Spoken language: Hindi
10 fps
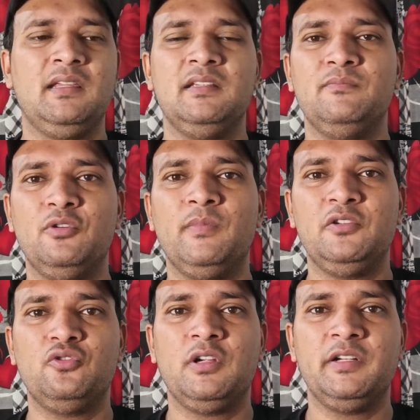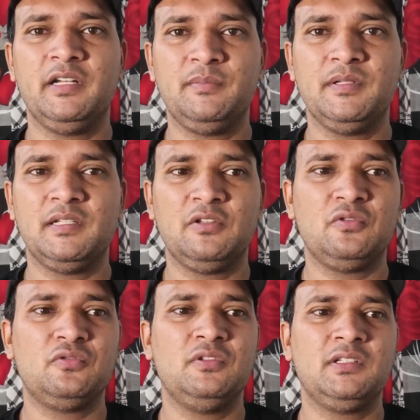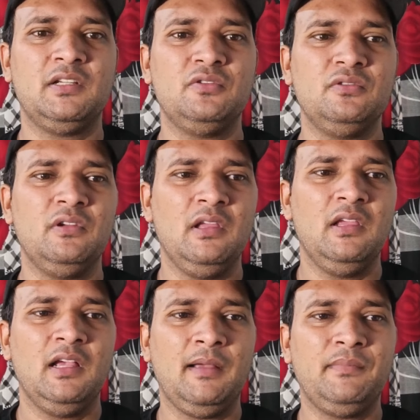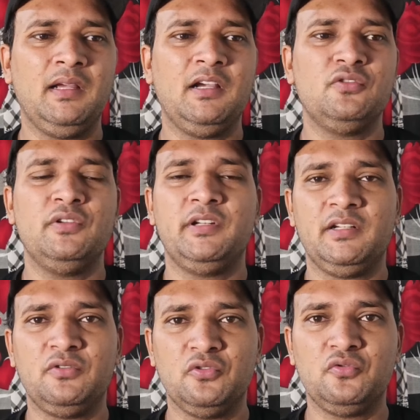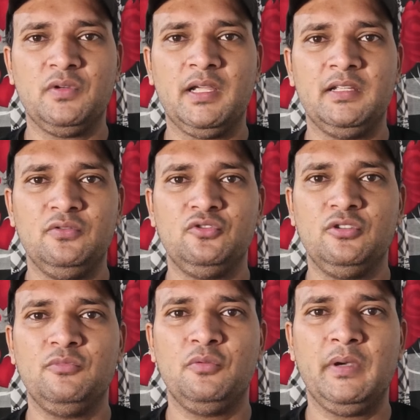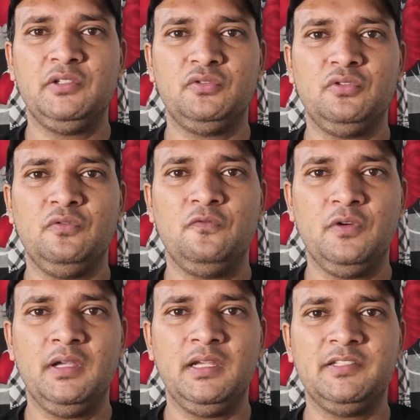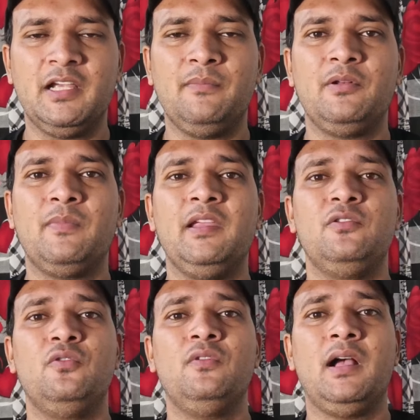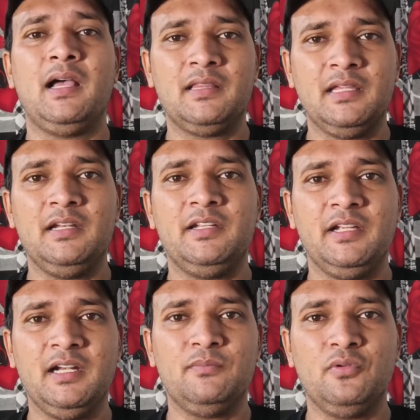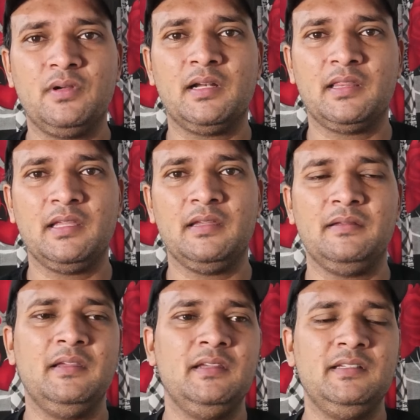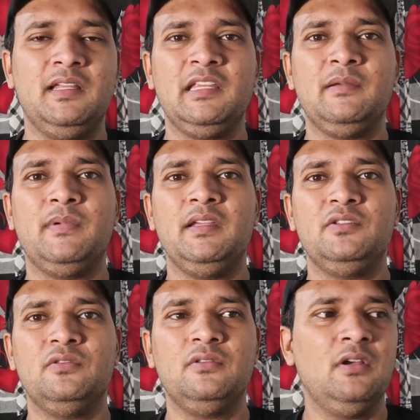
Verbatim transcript: के बुक माई शो का इंटरेस्ट पे चलते हैं दोस्तों इसका जो अब तक का जो इंटरेस्ट हो चुका है दोस्तों बुक माई शो वो है जहाँ पर भाई लोग आते हैं टिकट बुक करते हैं यानी कि भाई जो